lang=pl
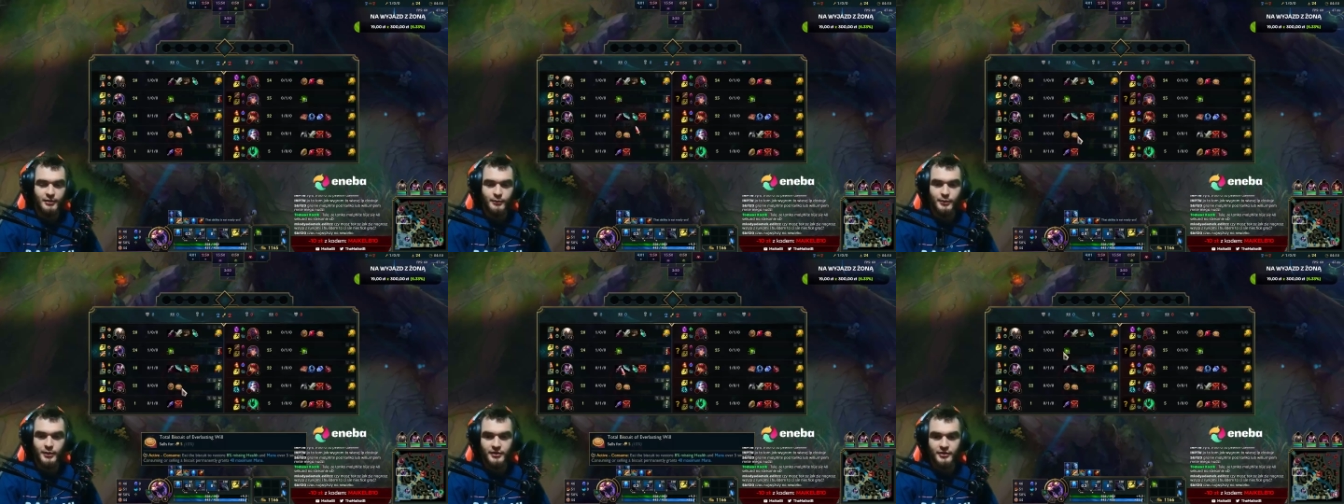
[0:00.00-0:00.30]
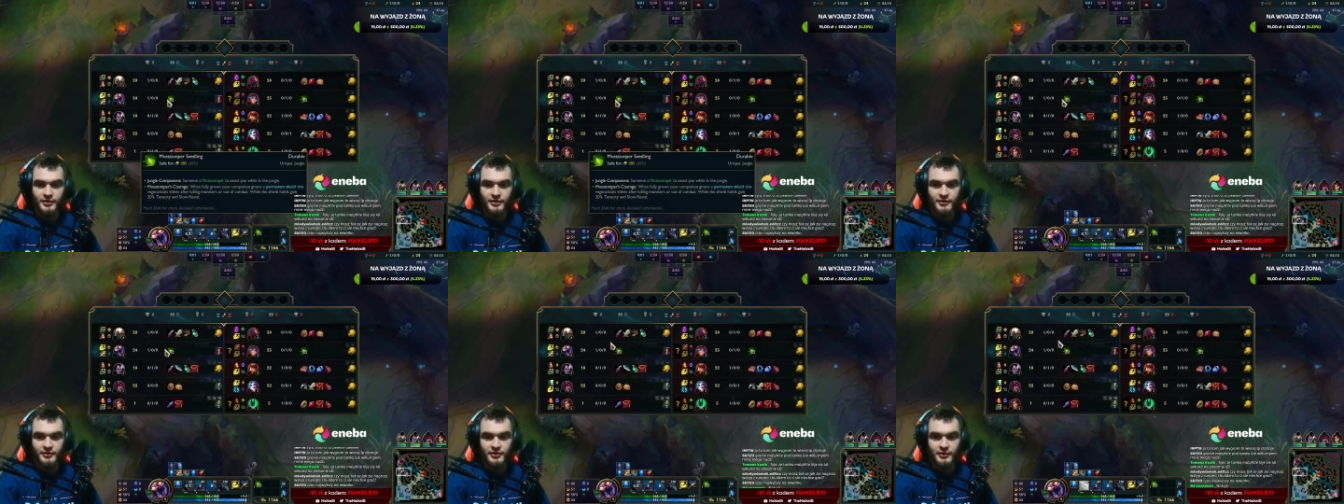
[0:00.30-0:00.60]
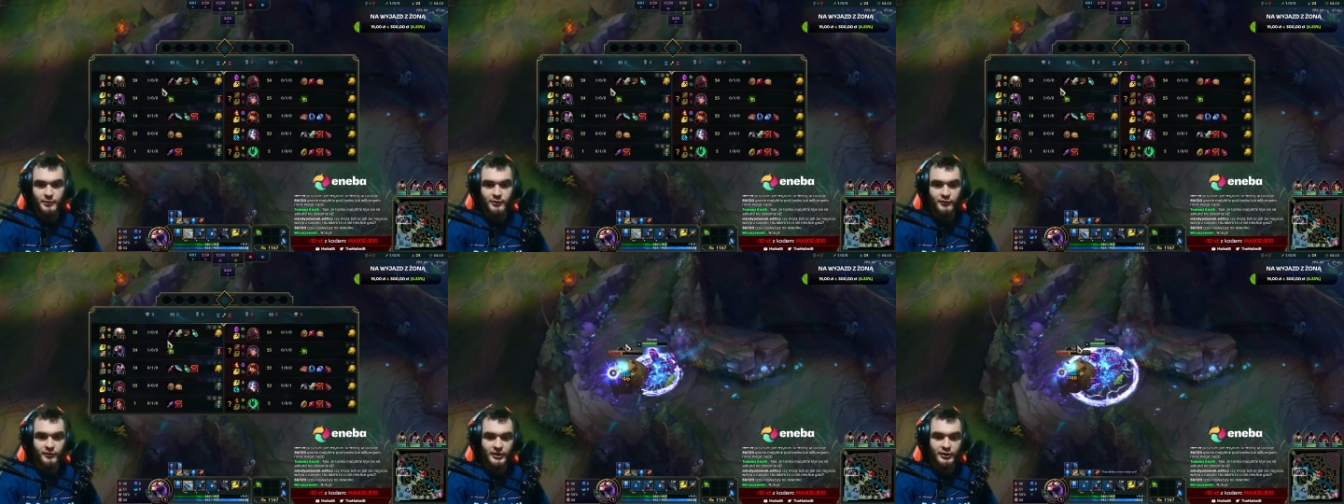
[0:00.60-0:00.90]
Panton
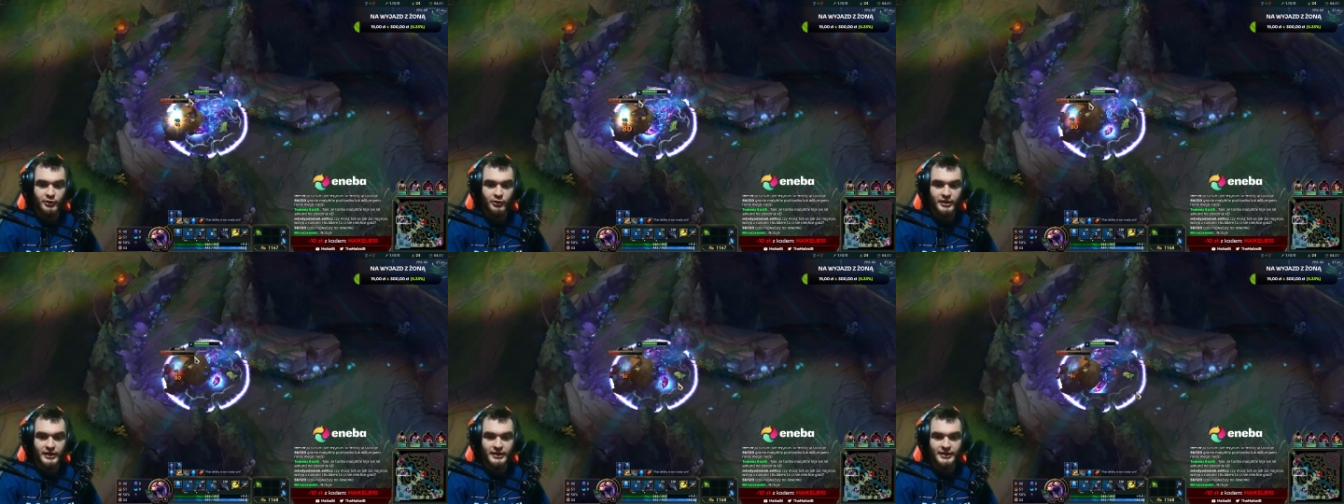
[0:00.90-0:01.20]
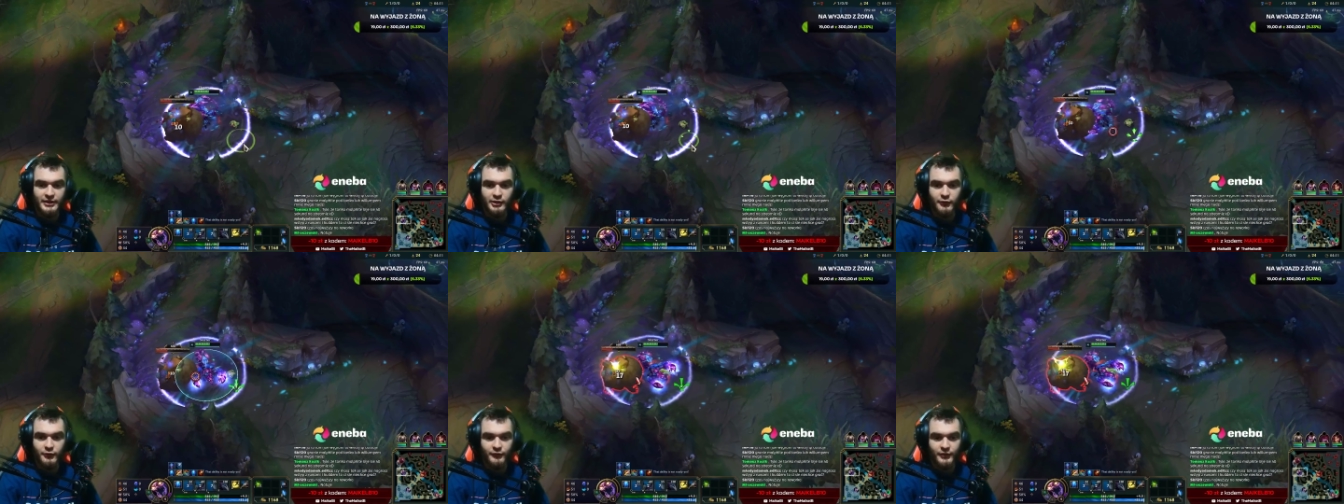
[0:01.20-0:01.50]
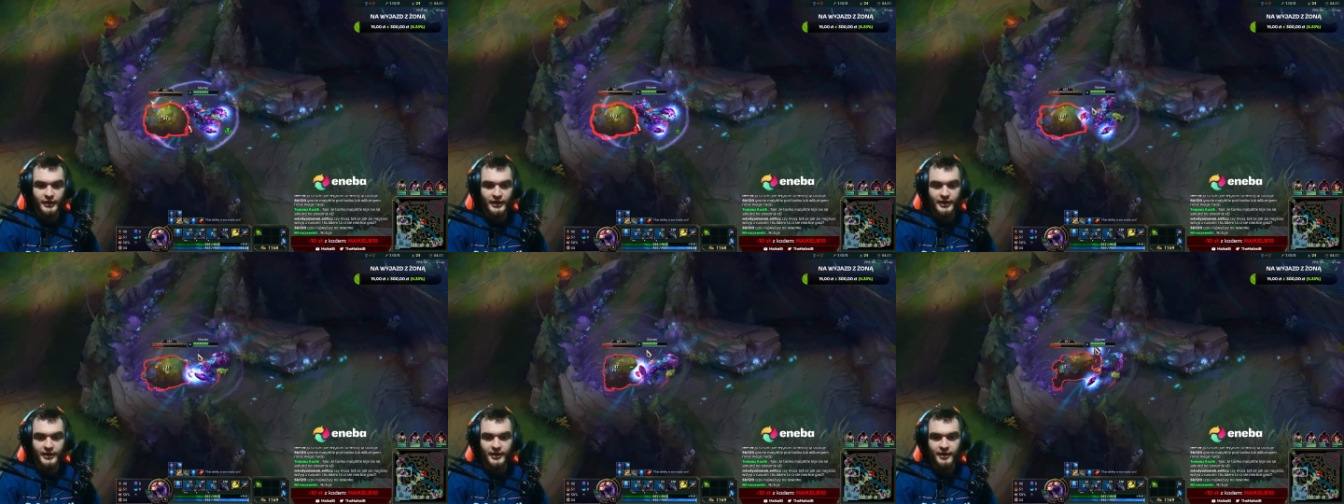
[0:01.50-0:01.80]
zdobywa kolejnego
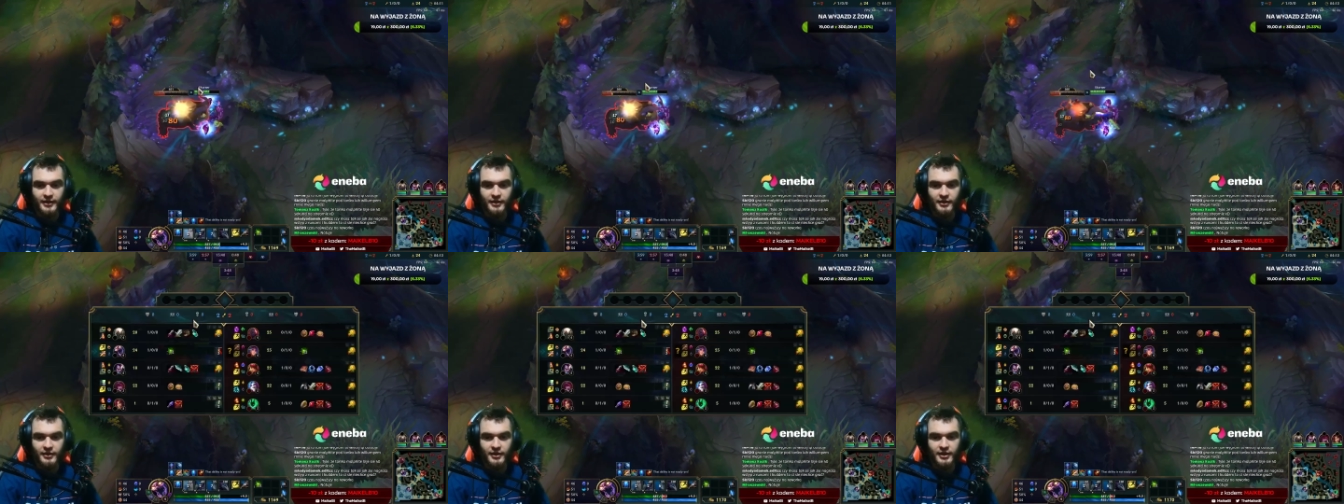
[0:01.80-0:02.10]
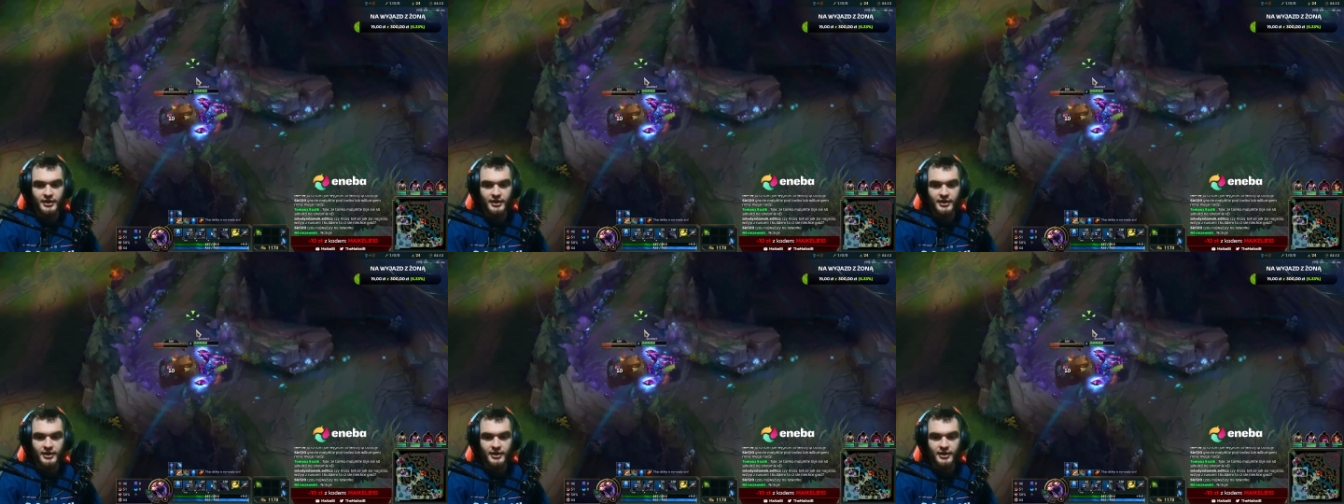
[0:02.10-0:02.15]
fraga.